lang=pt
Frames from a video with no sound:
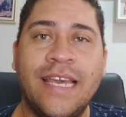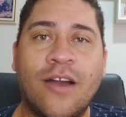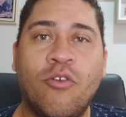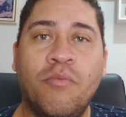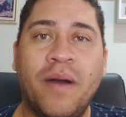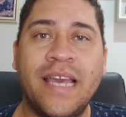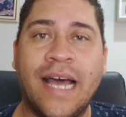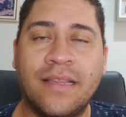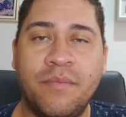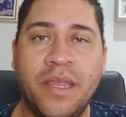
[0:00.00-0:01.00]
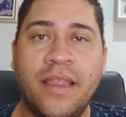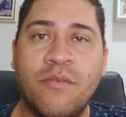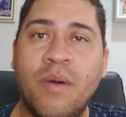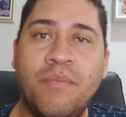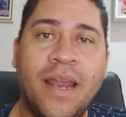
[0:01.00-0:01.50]
e acompanhar. Também tem
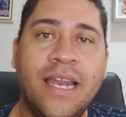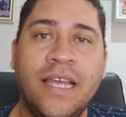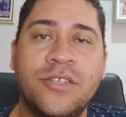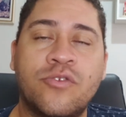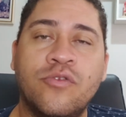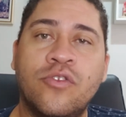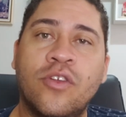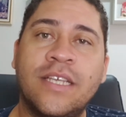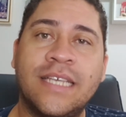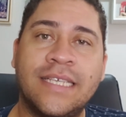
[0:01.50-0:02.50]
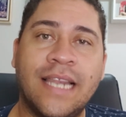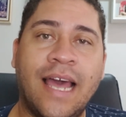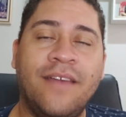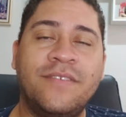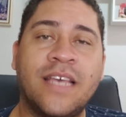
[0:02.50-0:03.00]
uma playlist com todas as
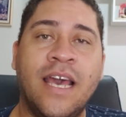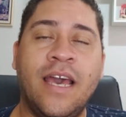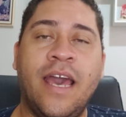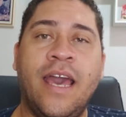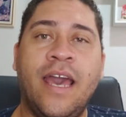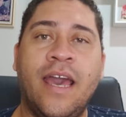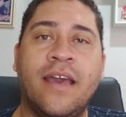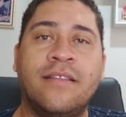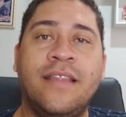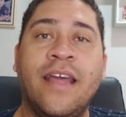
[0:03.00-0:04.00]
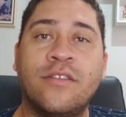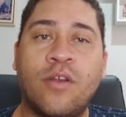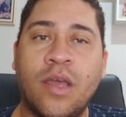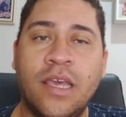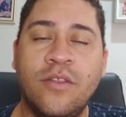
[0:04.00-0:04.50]
lives é,
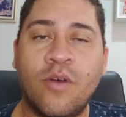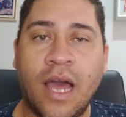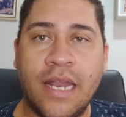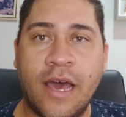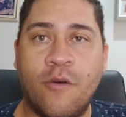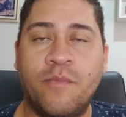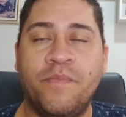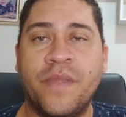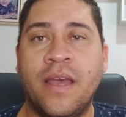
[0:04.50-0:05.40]
dentro aqui do canal.